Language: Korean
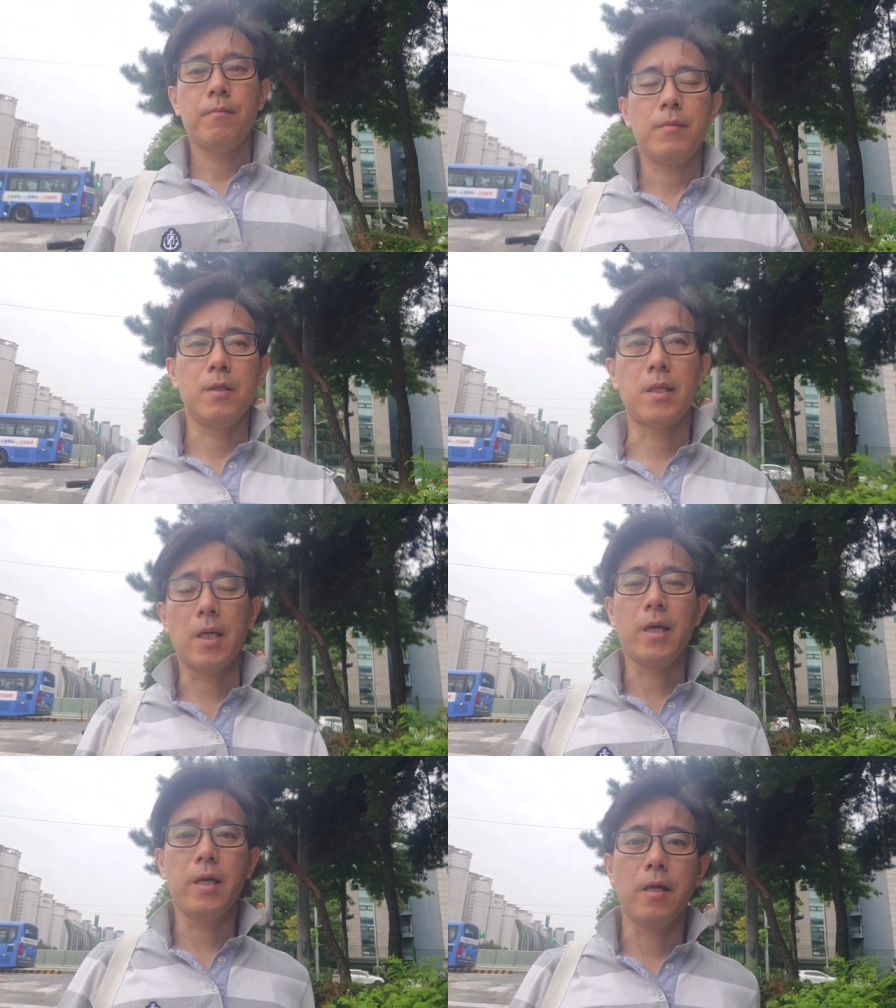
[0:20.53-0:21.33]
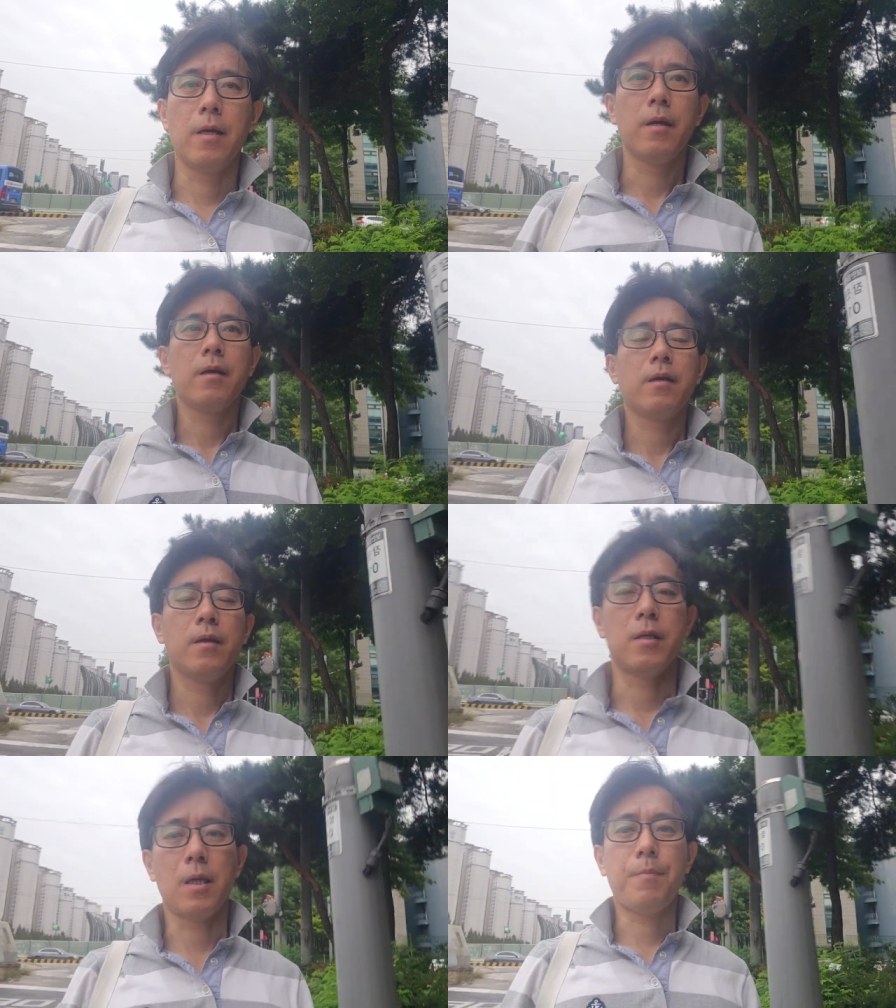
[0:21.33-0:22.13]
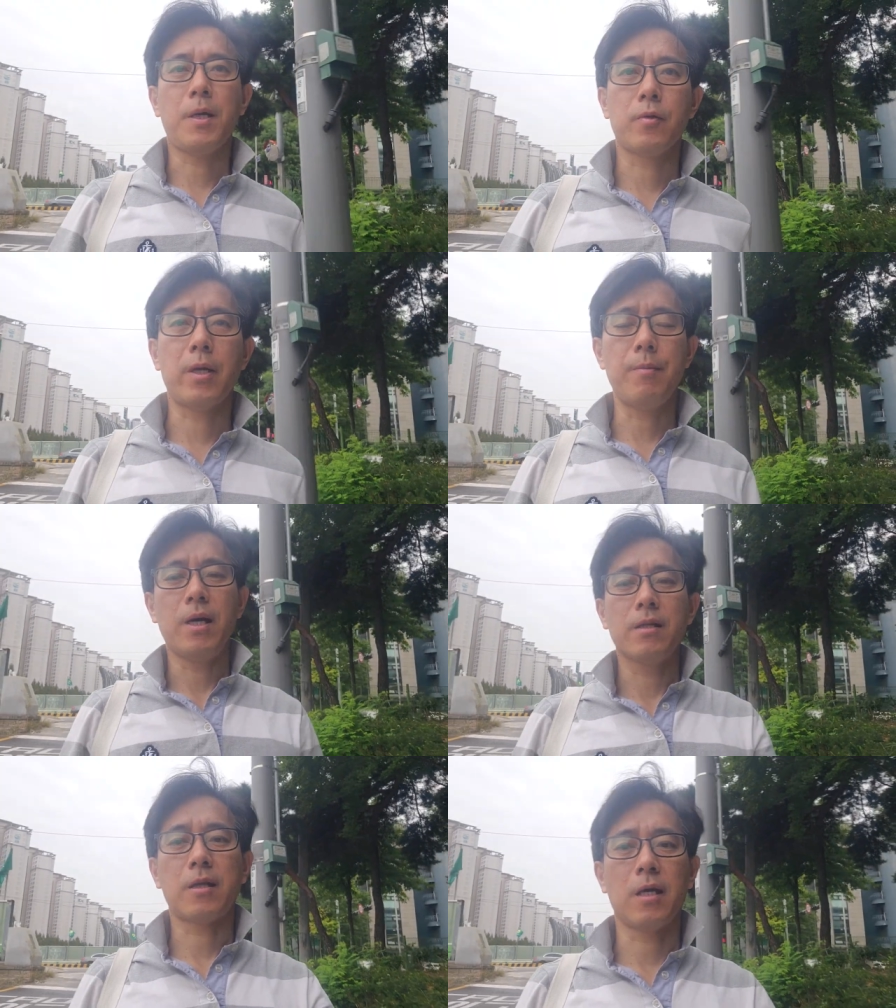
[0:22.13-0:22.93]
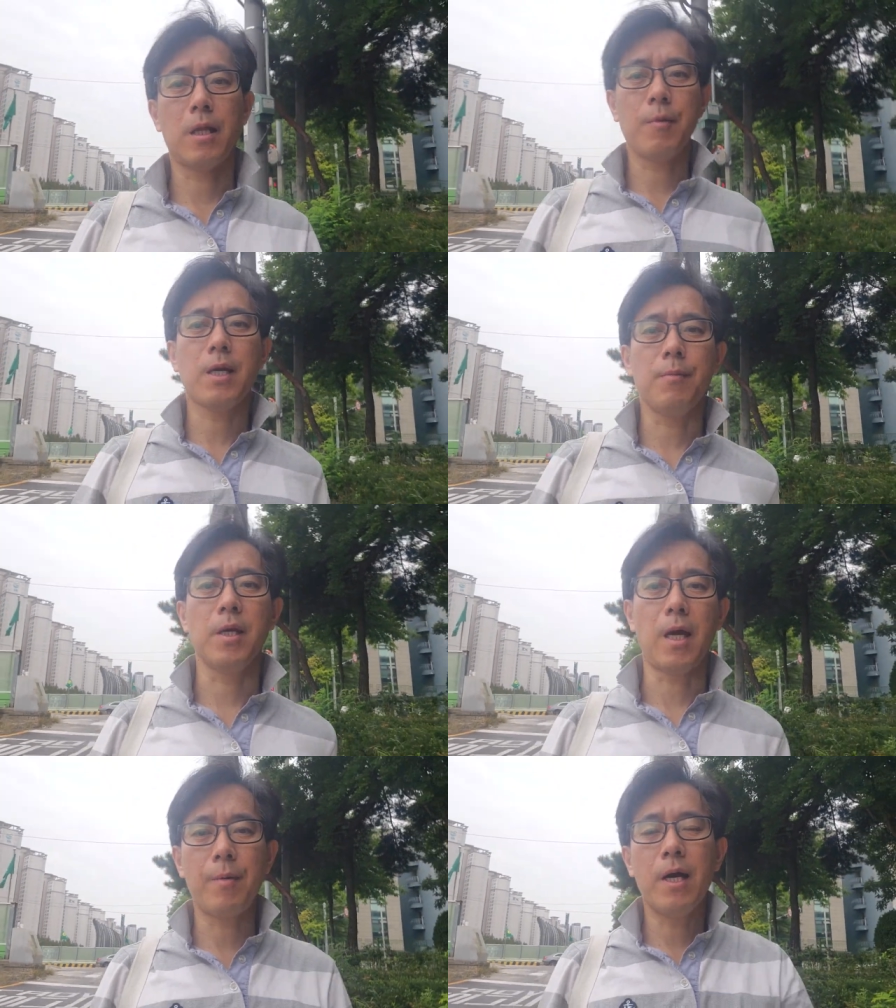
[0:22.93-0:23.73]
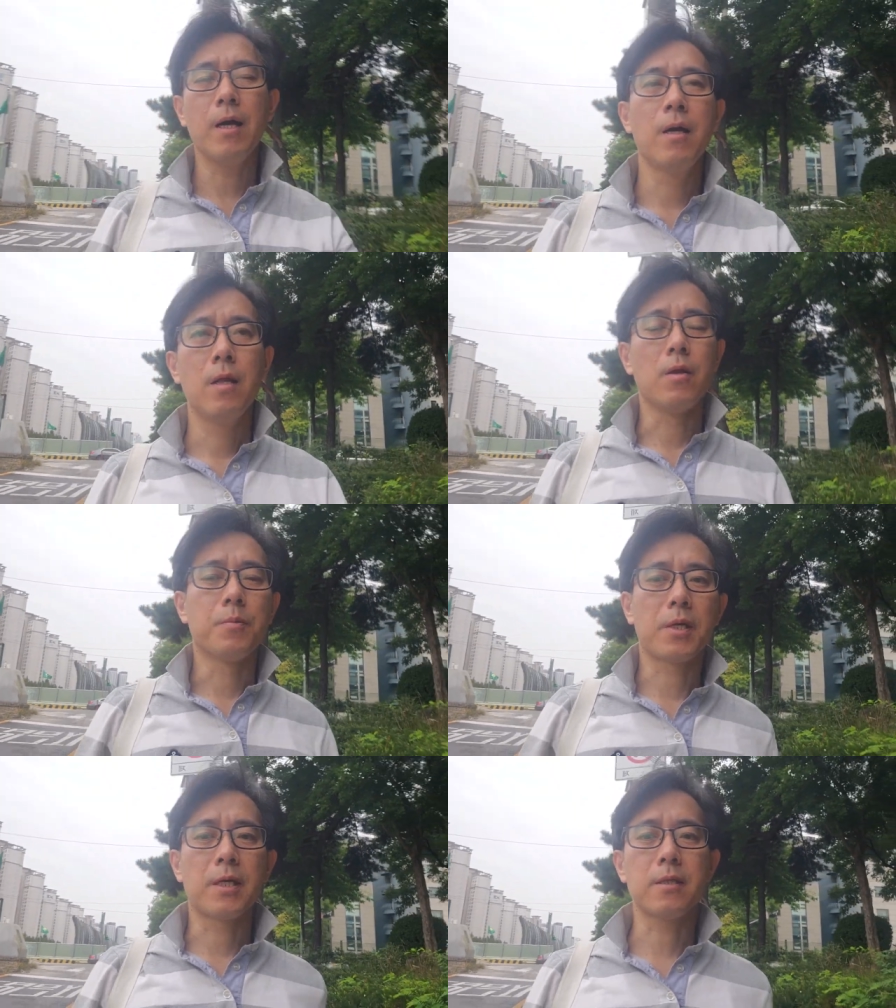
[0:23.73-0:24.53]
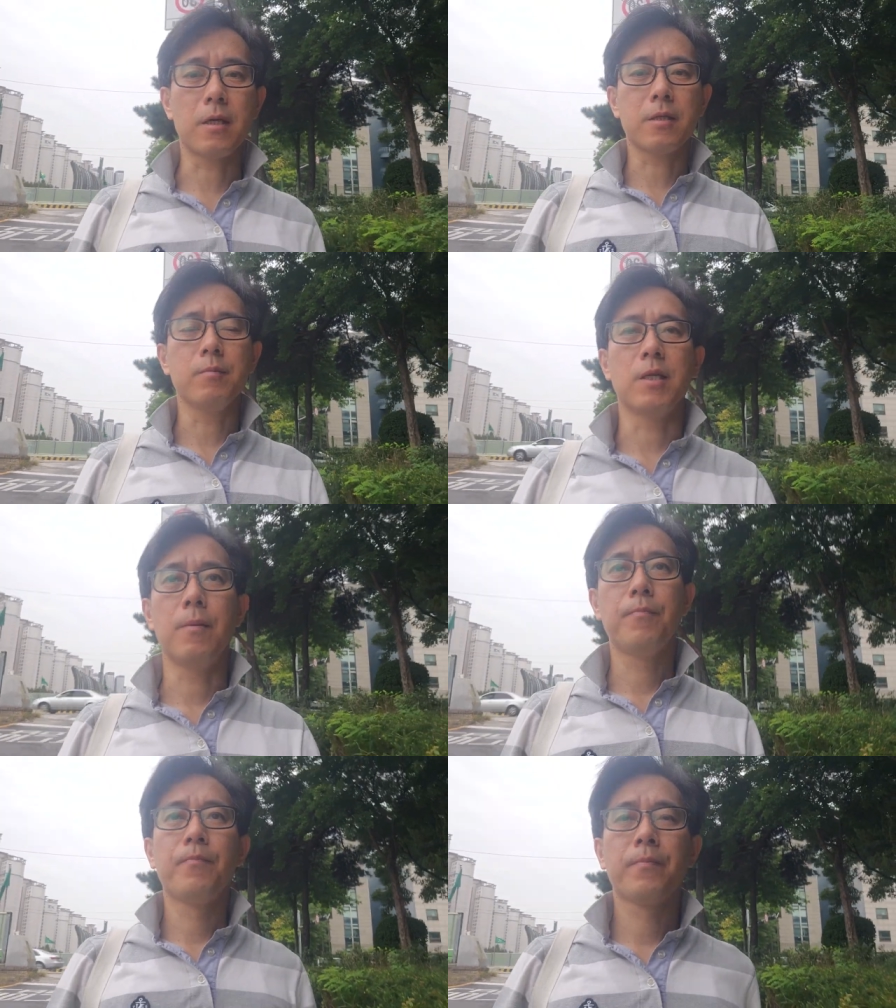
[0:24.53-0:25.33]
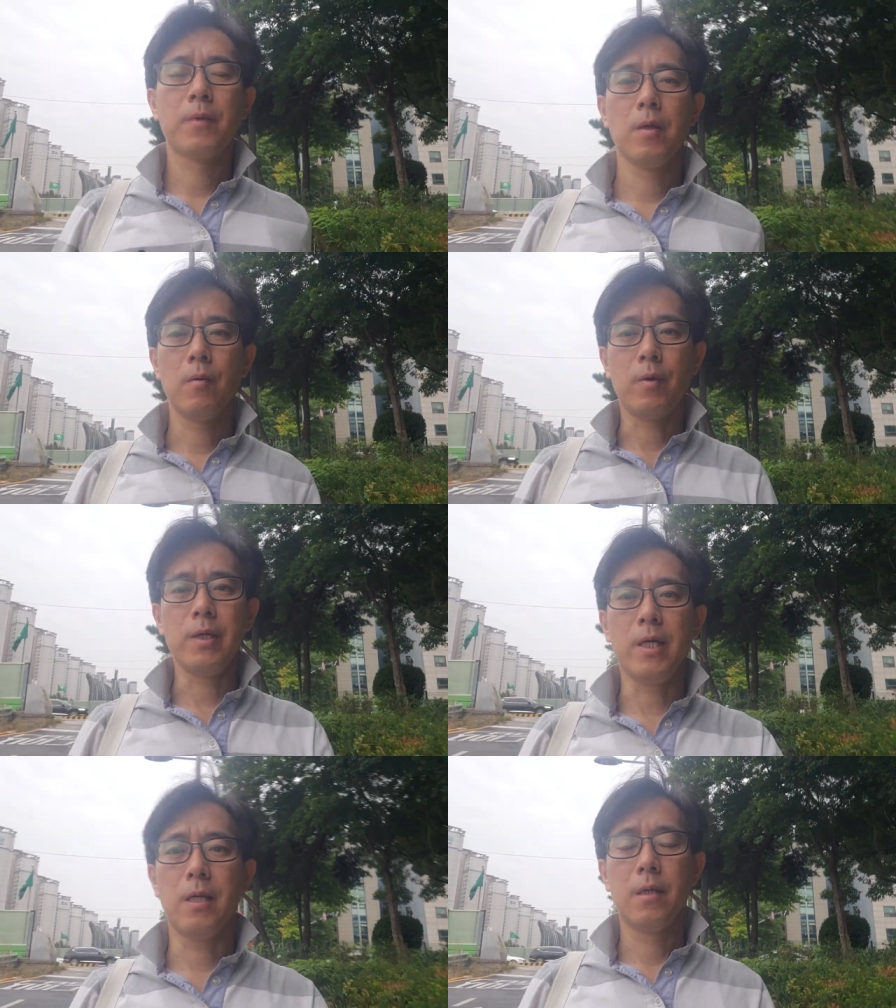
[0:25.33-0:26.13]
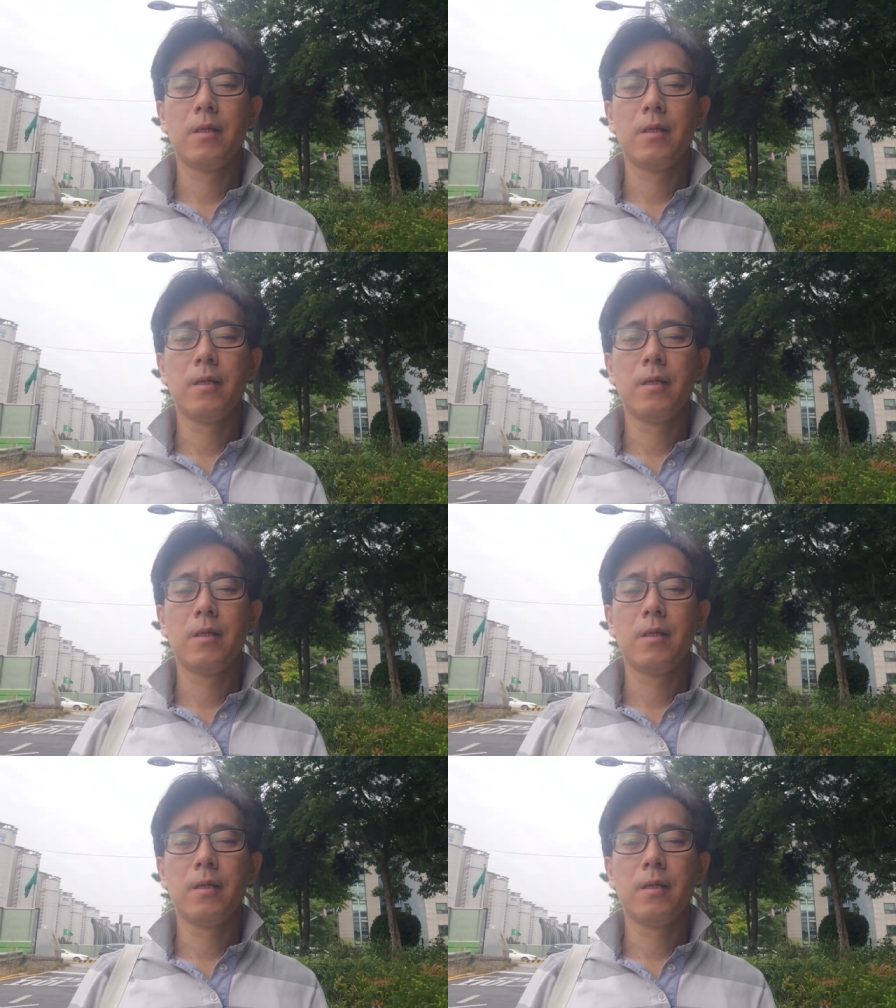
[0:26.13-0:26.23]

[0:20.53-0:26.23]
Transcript: 인생에 이제 파노라마 다이나믹함이 아마 넘쳐났을 것 같습니다 왜냐